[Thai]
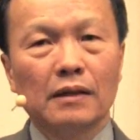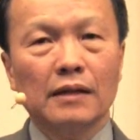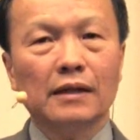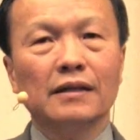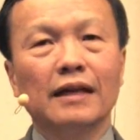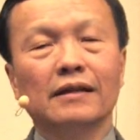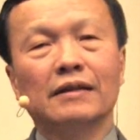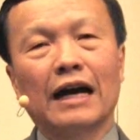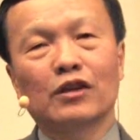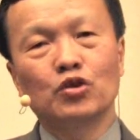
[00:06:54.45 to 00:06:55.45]
ถ้าท่าน
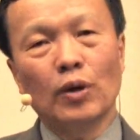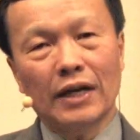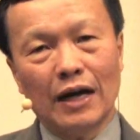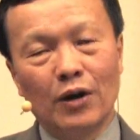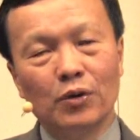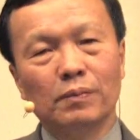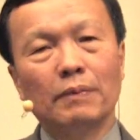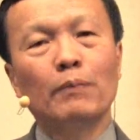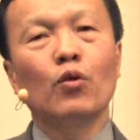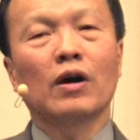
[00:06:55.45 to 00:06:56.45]
อยากช่วยเขาไป
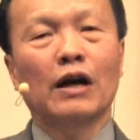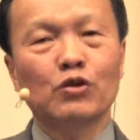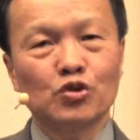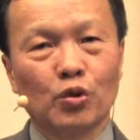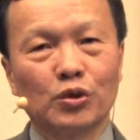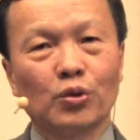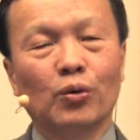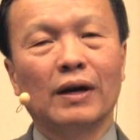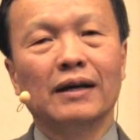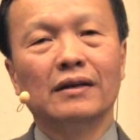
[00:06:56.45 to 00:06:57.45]
พูดกับเขาส่วนตัว
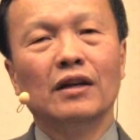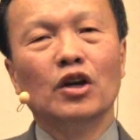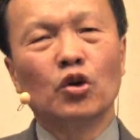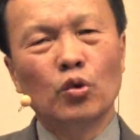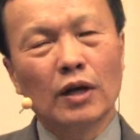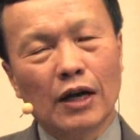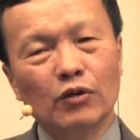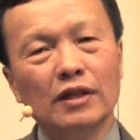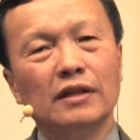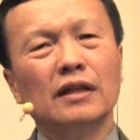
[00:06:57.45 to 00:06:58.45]
คุยกับเขา
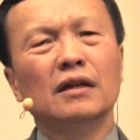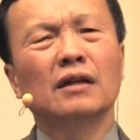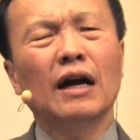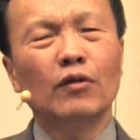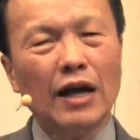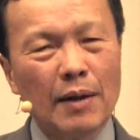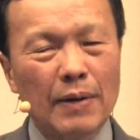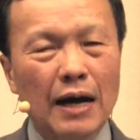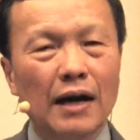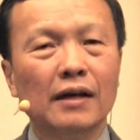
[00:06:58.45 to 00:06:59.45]
ดีๆ เขาวหน้า
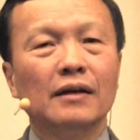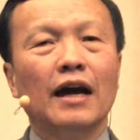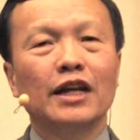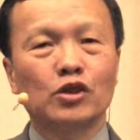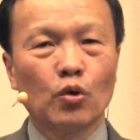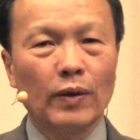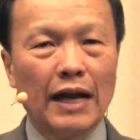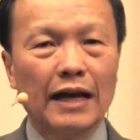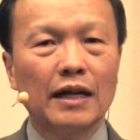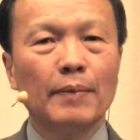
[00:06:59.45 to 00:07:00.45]
มาให้ตรงเว
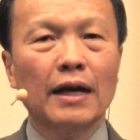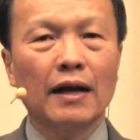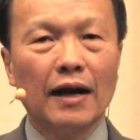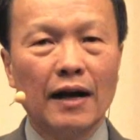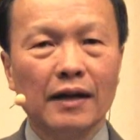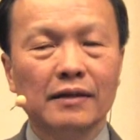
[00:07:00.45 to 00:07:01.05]
ลาได้ไหมคะ